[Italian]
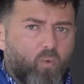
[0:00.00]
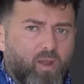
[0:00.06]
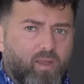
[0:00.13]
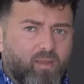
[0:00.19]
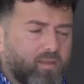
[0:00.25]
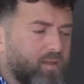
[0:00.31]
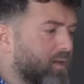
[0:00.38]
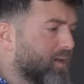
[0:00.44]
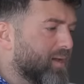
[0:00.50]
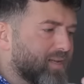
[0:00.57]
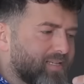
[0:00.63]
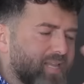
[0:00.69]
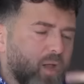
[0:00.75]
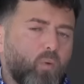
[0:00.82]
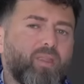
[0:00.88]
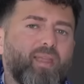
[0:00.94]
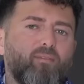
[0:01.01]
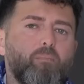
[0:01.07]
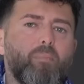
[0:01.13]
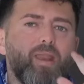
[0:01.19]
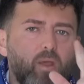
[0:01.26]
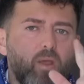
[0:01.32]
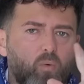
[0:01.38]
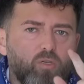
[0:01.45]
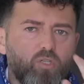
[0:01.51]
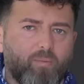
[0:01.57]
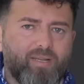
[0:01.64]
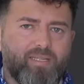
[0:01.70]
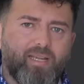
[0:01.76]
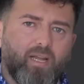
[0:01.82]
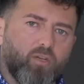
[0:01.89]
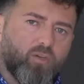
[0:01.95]
quindi seguitemi bene in questo
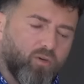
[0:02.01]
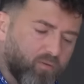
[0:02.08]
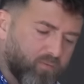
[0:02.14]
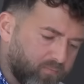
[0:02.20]
passaggio.